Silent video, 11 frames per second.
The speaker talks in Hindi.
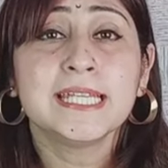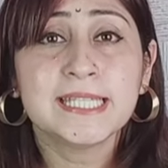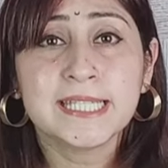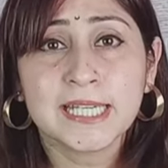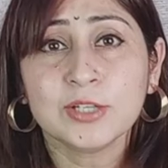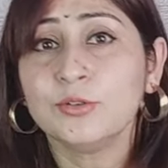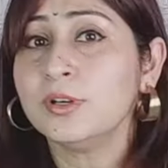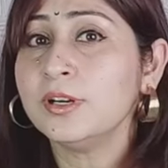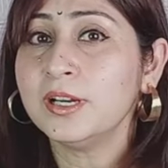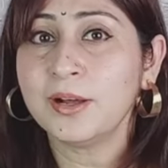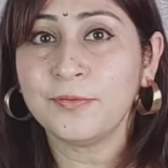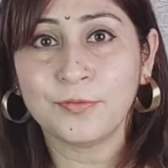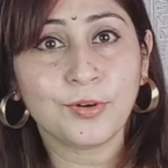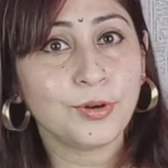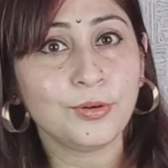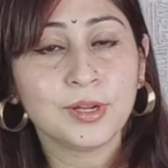जिनको अगर आप
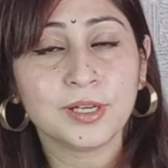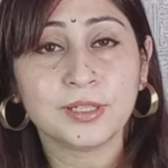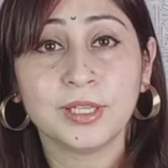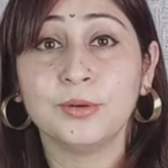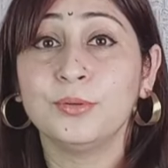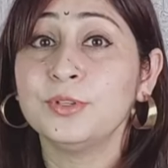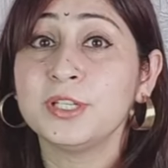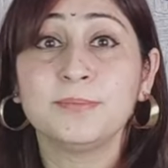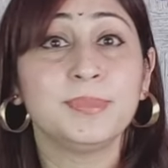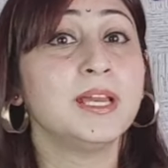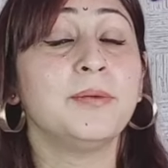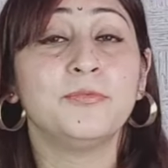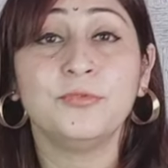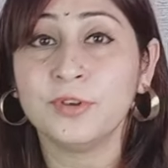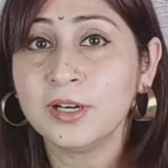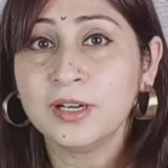फॉलो करते हो जिन पे आप
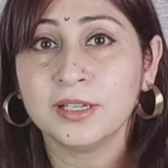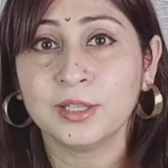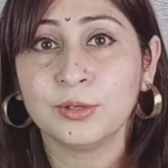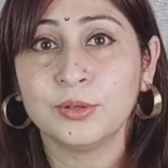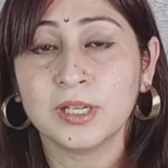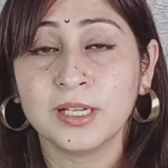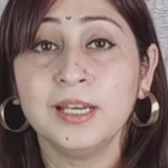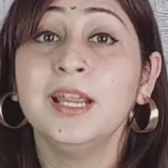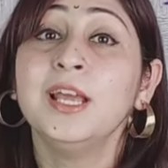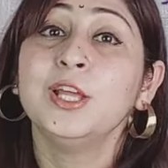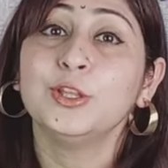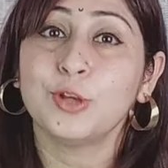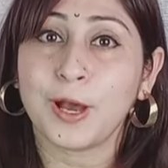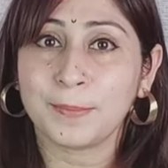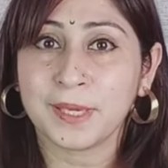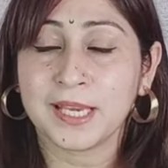वर्क करते हो अगर तो
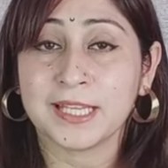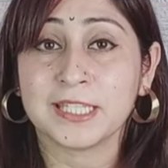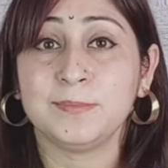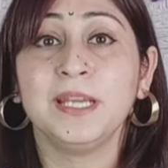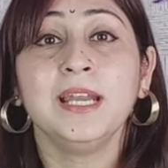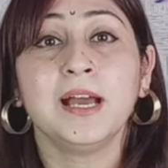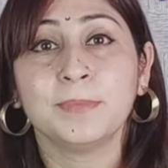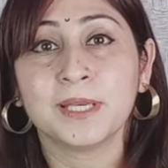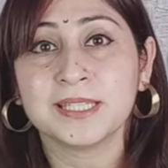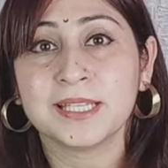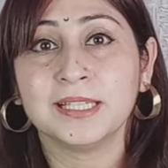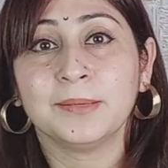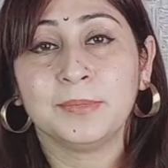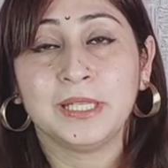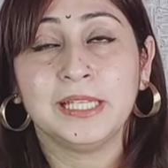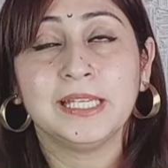आपके हस्बैंड आपके साथ अपने
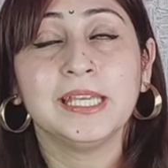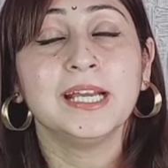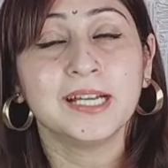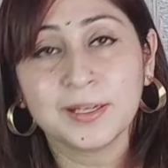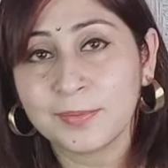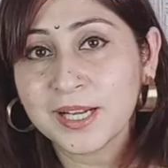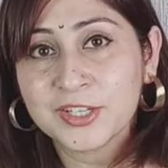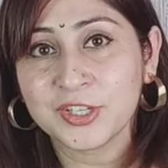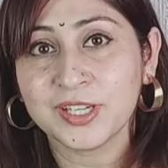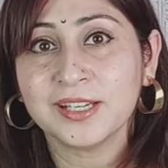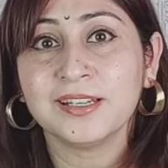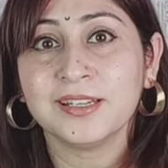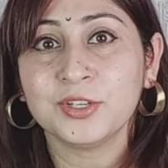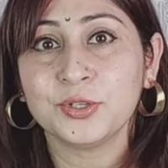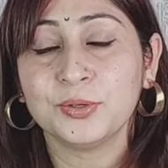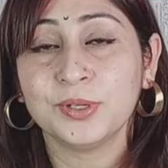दिल की हर बात शेयर करना
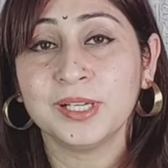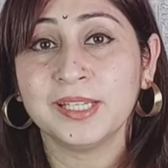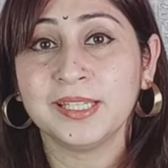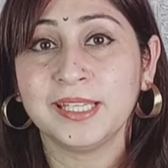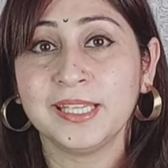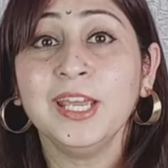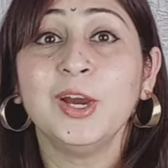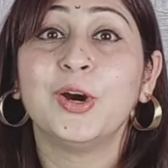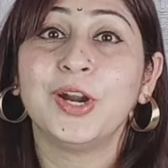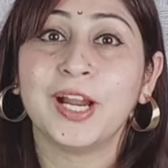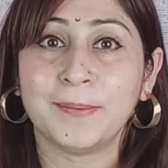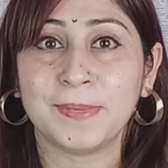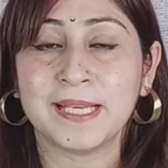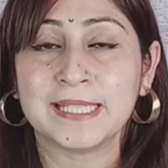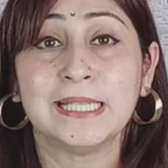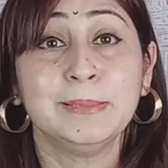शुरू कर देंगे और आपके
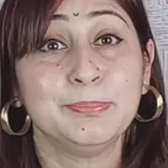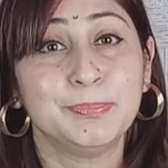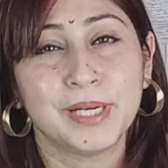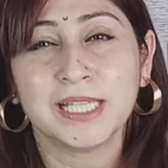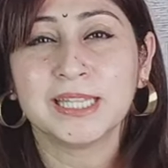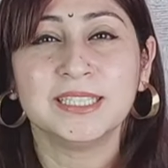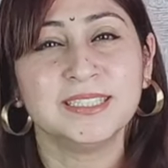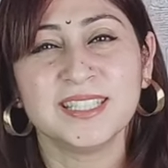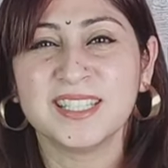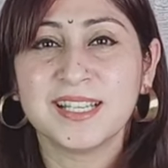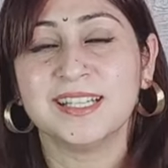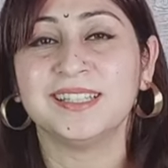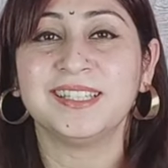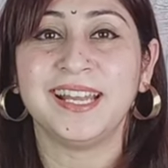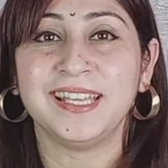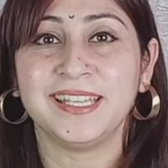साथ बात करने से
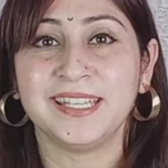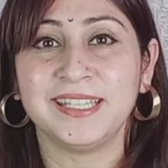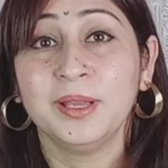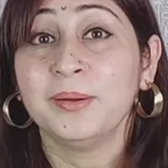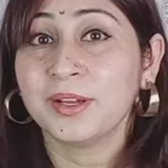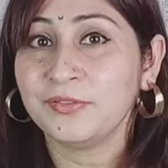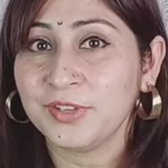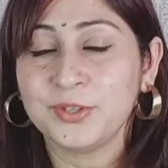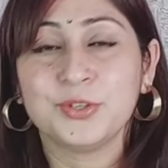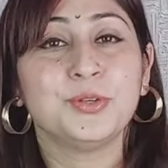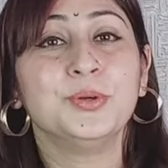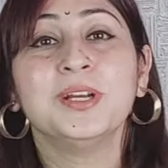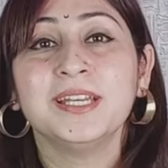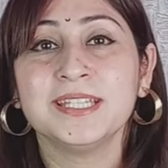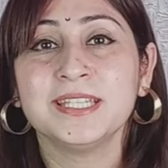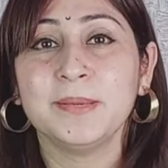कतराएंगे नहीं तो वीडियो शुरू
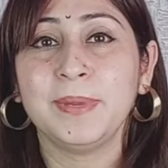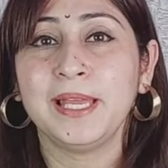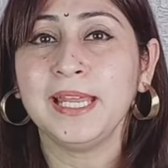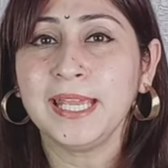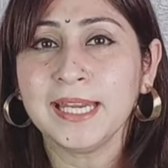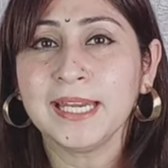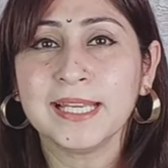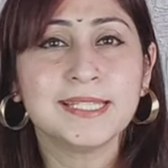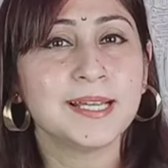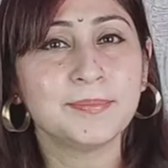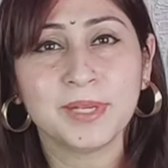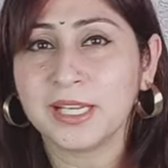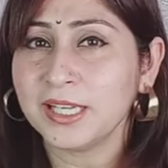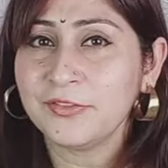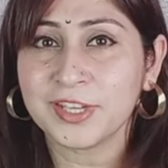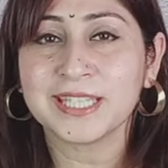करने से पहले इनके साथ मेरा ये
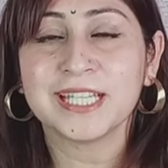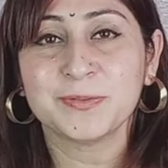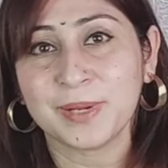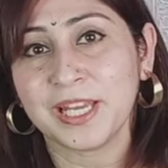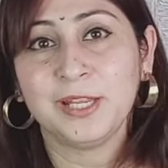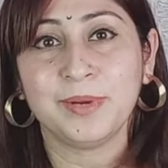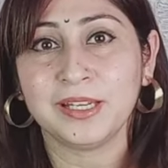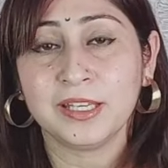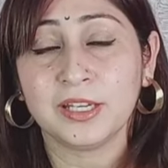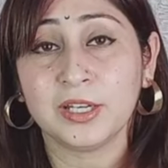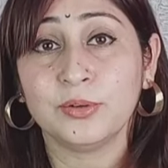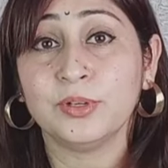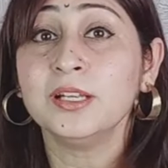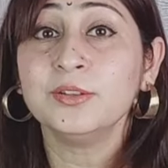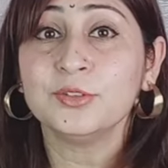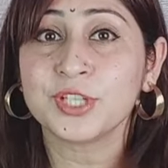फेस आज पहली बार देख रहे हो ना
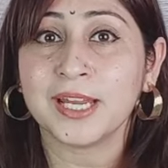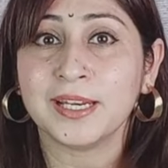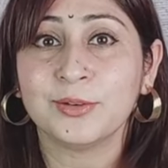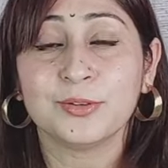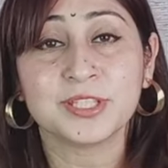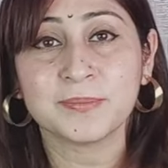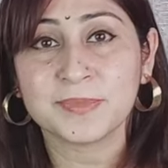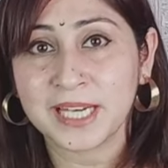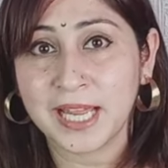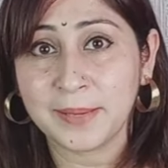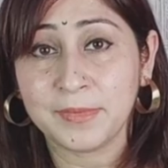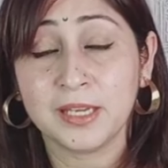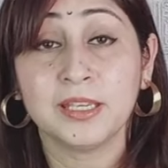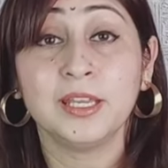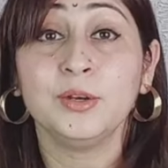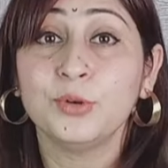तो चैनल को सब्सक्राइब करके
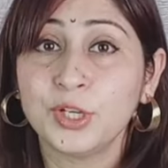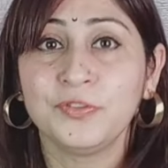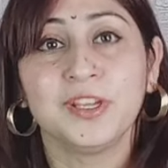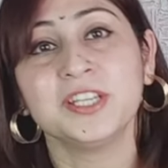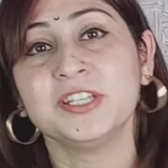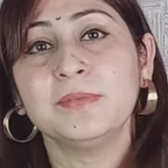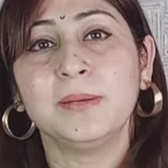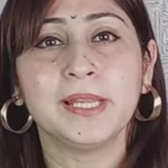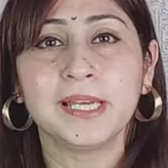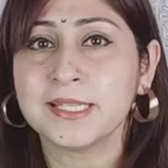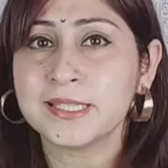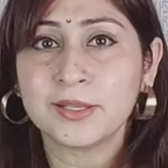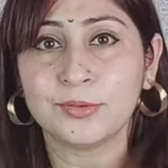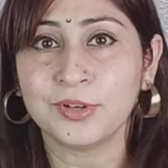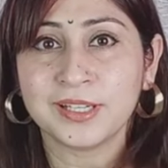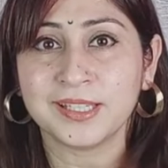नोटिफिकेशन बेल पे क्लिक जरूर
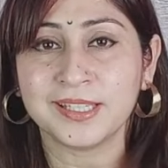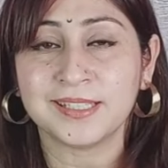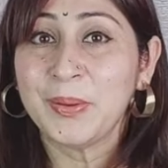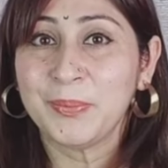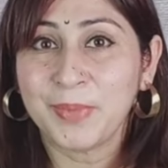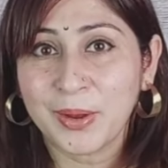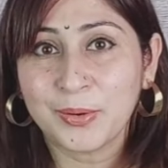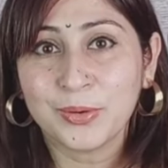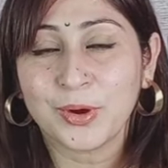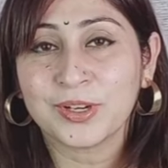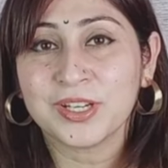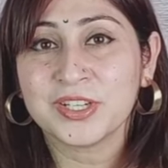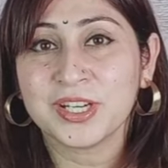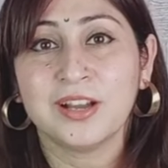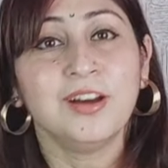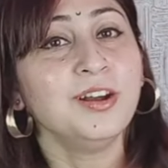कर देना मैं हूँ डॉक्टर
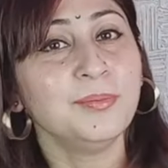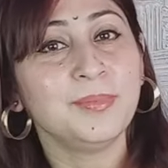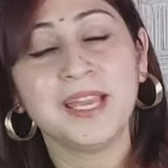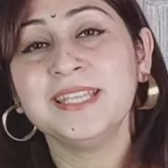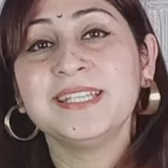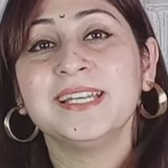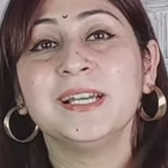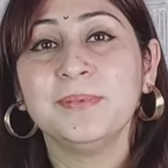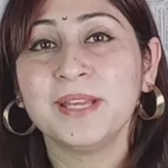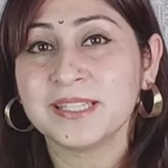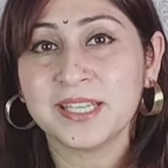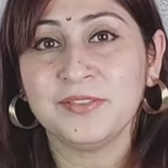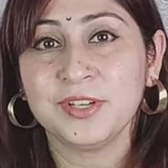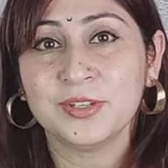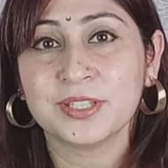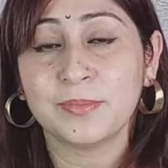शिखा और मैं इस चैनल पे ऐसे ही
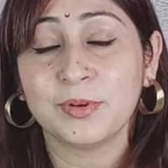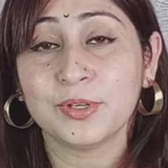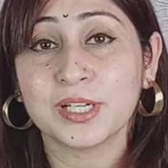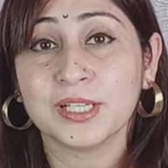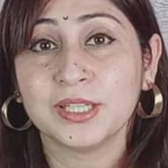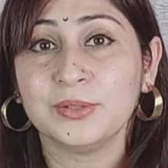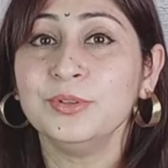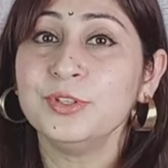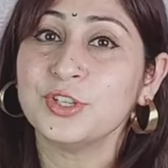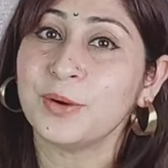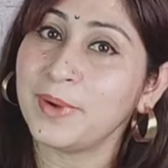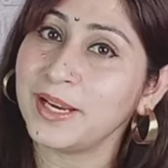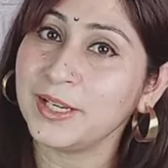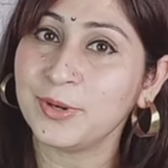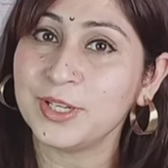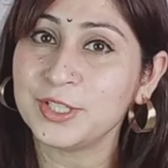वीडियोस अपलोड करती हूँ जो हमारी
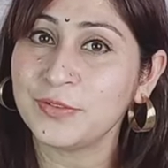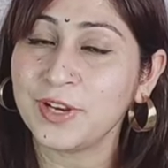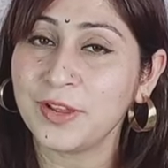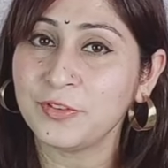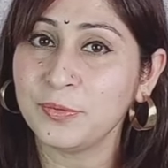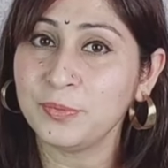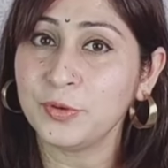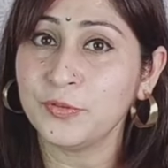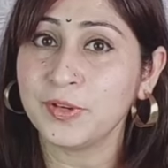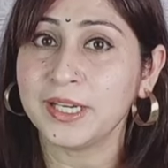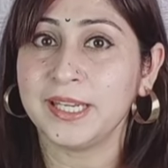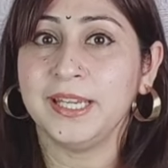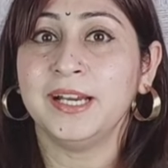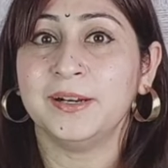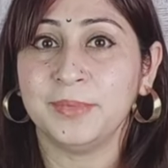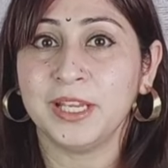क्वालिटी ऑफ लाइफ को इम्प्रूव करके
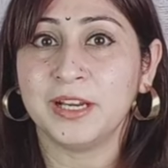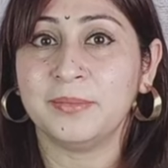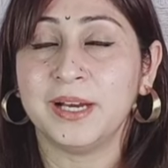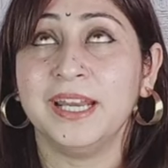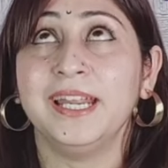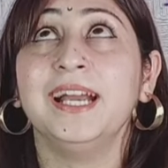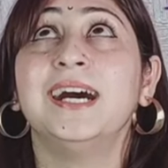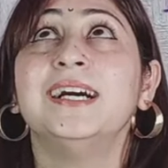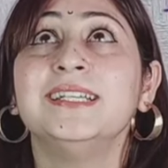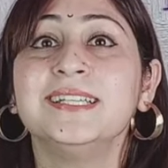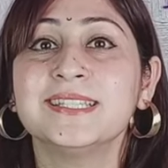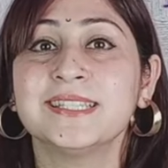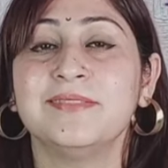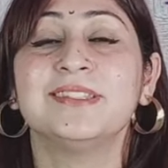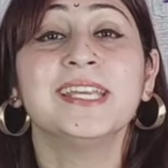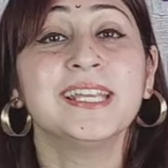हमें हमारे हाइयर सेल्फ
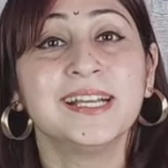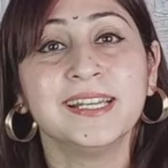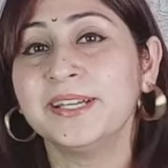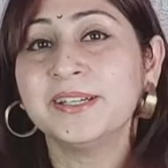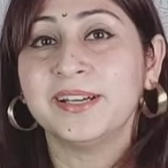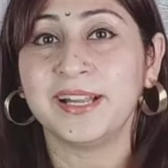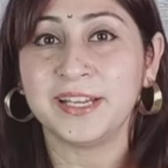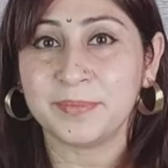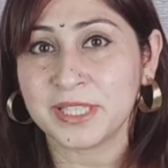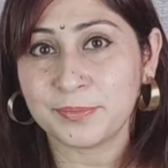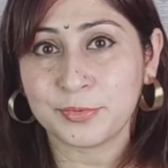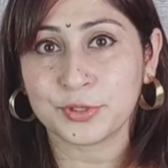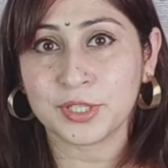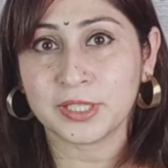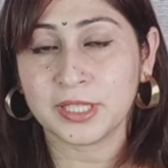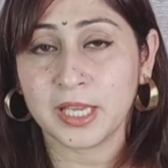से कनेक्ट कराने में सपोर्ट
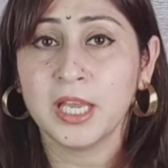करते हैं